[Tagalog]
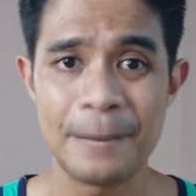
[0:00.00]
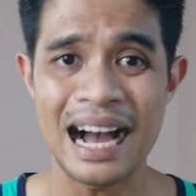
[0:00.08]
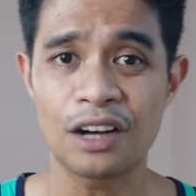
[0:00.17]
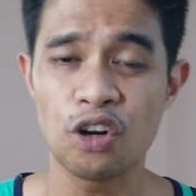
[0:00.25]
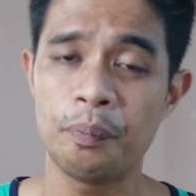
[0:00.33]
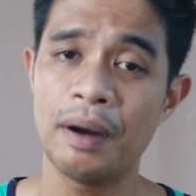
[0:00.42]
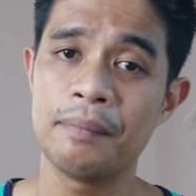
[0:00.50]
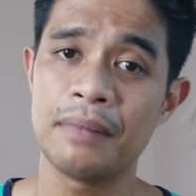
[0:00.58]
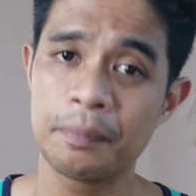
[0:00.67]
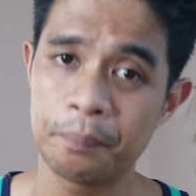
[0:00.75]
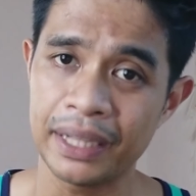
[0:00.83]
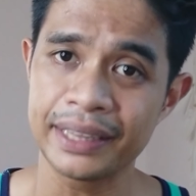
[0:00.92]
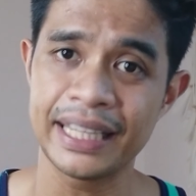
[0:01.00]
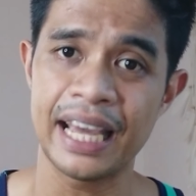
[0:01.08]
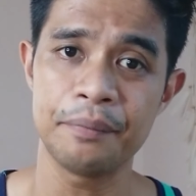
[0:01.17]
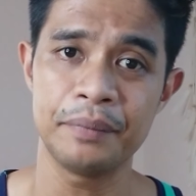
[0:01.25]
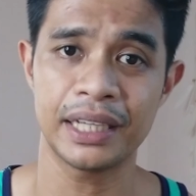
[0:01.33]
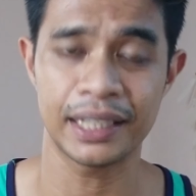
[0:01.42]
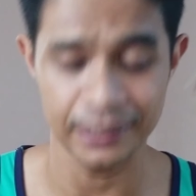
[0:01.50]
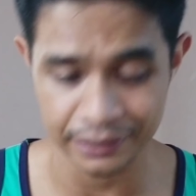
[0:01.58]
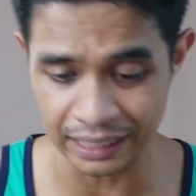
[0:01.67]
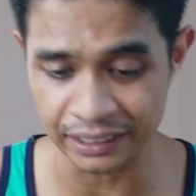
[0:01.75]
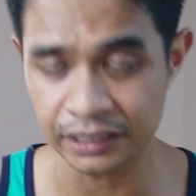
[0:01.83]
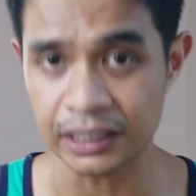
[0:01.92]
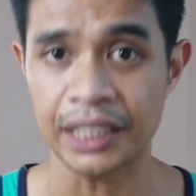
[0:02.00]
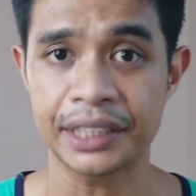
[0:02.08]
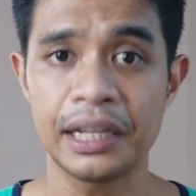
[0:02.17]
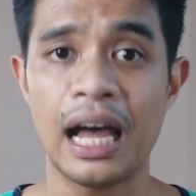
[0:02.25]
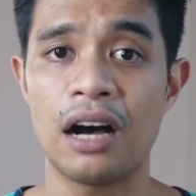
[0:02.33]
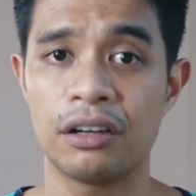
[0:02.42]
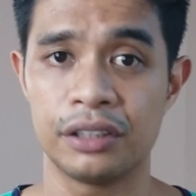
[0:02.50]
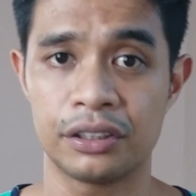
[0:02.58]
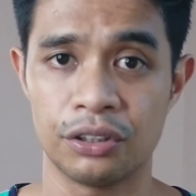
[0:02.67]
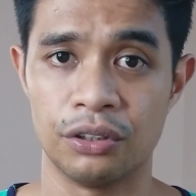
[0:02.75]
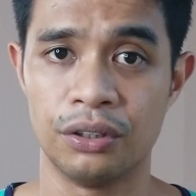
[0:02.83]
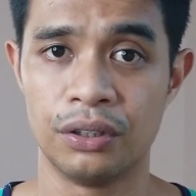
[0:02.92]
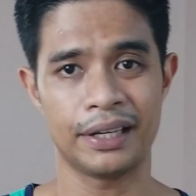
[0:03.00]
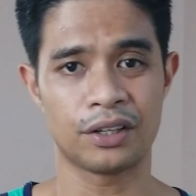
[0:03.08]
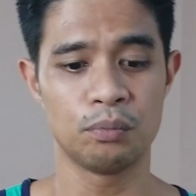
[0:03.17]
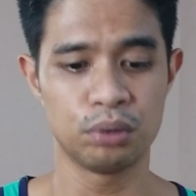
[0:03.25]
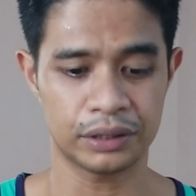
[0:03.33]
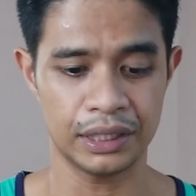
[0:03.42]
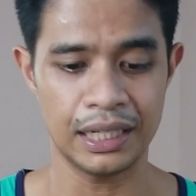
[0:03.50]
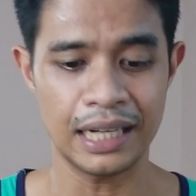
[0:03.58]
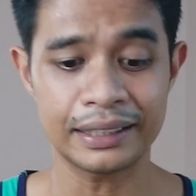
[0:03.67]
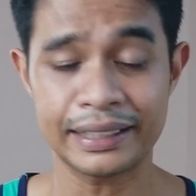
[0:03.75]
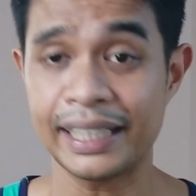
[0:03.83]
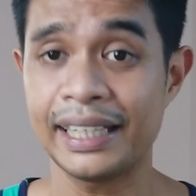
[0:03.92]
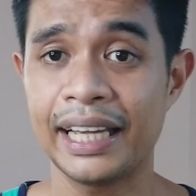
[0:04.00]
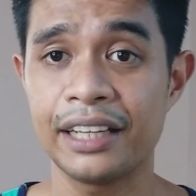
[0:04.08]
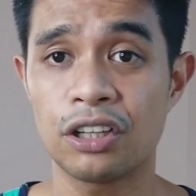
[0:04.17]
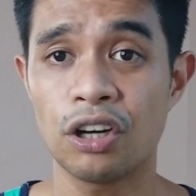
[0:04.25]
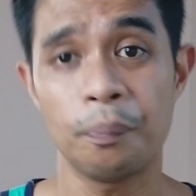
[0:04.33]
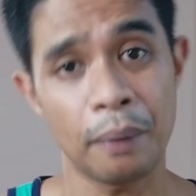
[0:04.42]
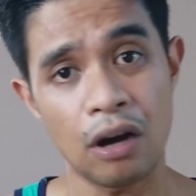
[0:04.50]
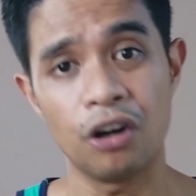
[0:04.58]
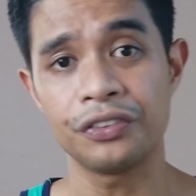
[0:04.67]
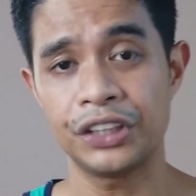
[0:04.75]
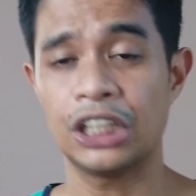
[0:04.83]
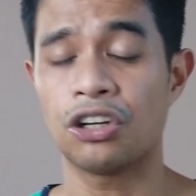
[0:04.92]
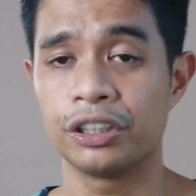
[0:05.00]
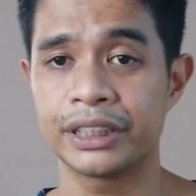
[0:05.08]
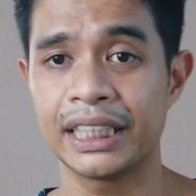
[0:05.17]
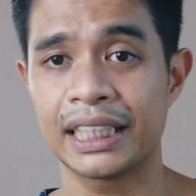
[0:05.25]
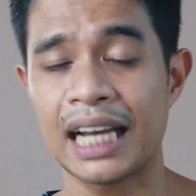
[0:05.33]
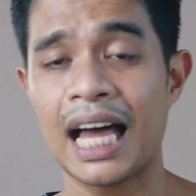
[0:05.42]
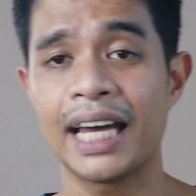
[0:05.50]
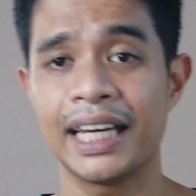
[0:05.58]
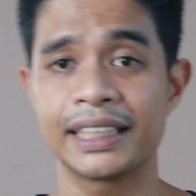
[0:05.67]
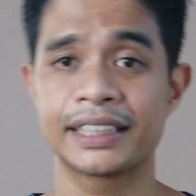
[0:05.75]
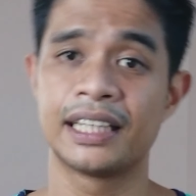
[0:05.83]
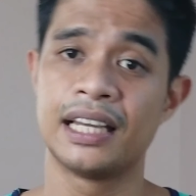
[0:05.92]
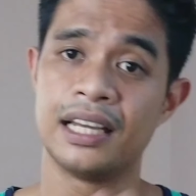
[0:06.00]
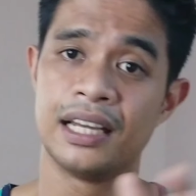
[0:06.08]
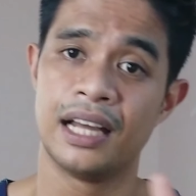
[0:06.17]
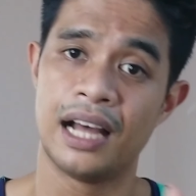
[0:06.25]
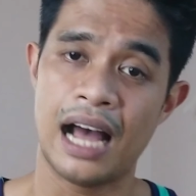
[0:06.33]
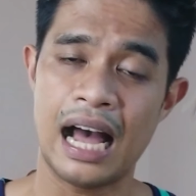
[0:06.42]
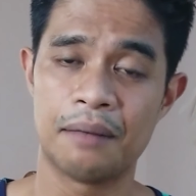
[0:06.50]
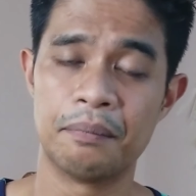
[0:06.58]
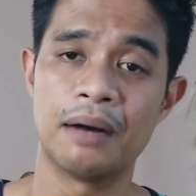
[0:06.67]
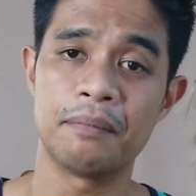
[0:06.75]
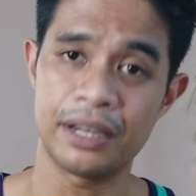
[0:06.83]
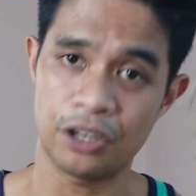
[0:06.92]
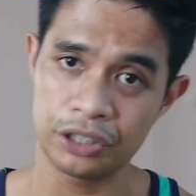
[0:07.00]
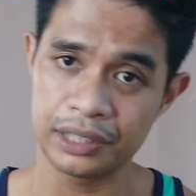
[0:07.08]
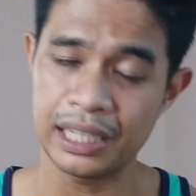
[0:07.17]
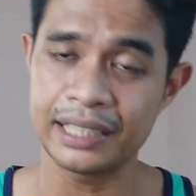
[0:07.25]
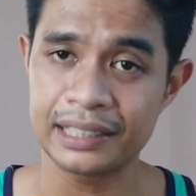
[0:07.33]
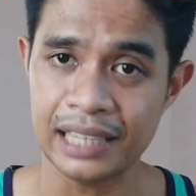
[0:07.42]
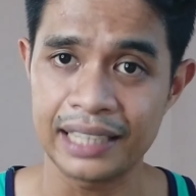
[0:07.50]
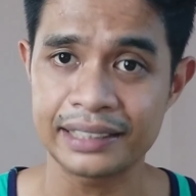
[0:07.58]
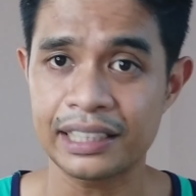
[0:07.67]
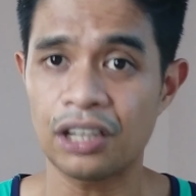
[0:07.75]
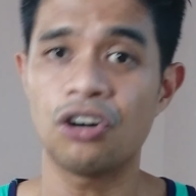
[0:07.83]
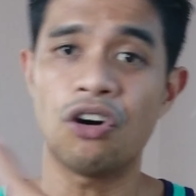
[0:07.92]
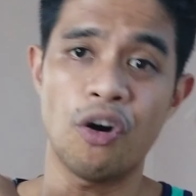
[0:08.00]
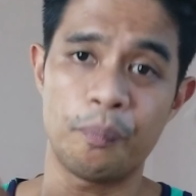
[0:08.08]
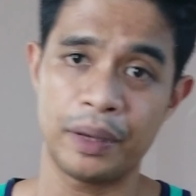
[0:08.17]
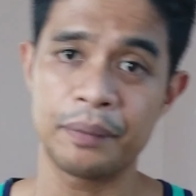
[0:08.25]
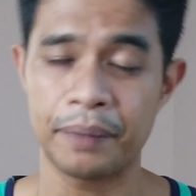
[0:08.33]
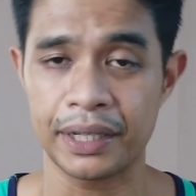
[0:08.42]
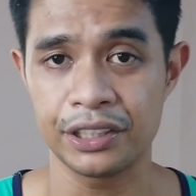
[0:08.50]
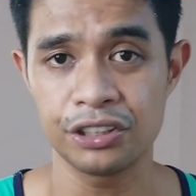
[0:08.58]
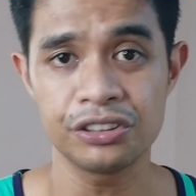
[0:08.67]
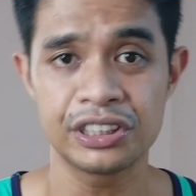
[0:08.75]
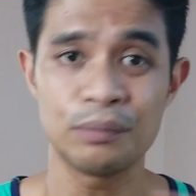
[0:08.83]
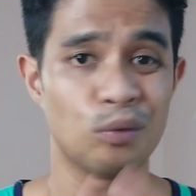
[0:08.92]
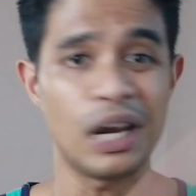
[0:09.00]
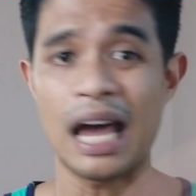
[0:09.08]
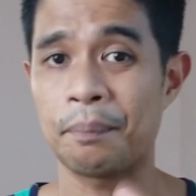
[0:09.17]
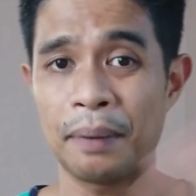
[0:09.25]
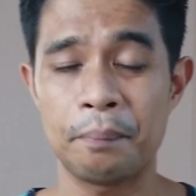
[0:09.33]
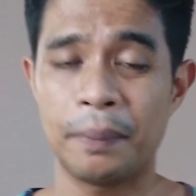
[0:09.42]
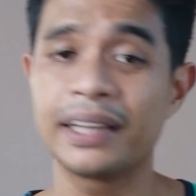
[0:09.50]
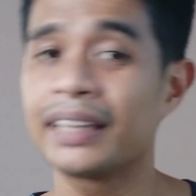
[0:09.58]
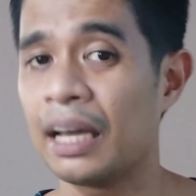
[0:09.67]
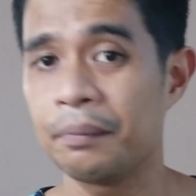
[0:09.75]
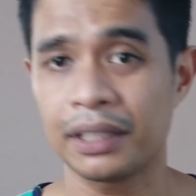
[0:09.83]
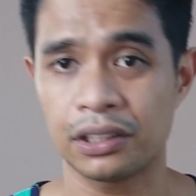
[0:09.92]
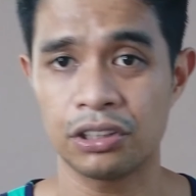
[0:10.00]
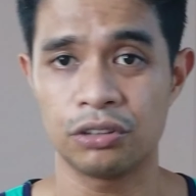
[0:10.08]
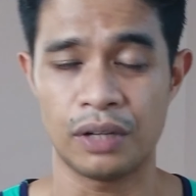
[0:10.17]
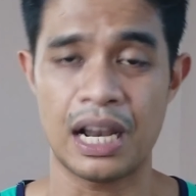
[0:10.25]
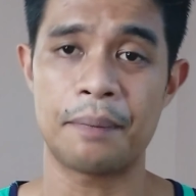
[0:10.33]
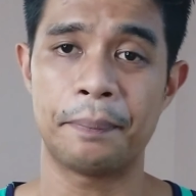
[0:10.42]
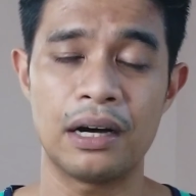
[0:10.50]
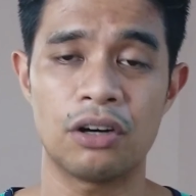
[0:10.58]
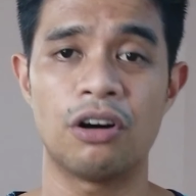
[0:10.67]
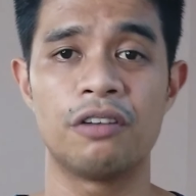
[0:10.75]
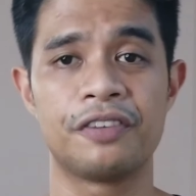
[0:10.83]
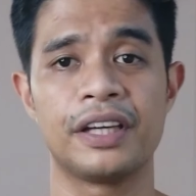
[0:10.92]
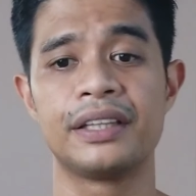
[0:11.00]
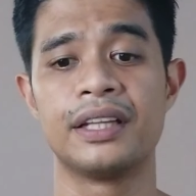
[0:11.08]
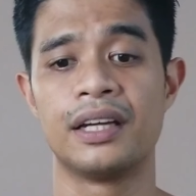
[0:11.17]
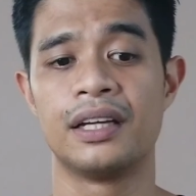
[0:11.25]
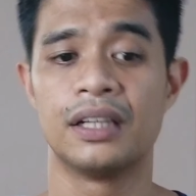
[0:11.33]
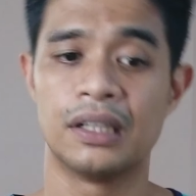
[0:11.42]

Bago pa mag-pandemic, nag-start na ako nito. Pero buti na lang trinay ko pa konti-konting clients, habang may online clients ako, open pa rin yung gym. Wala pang pandemic noon, wala pang COVID.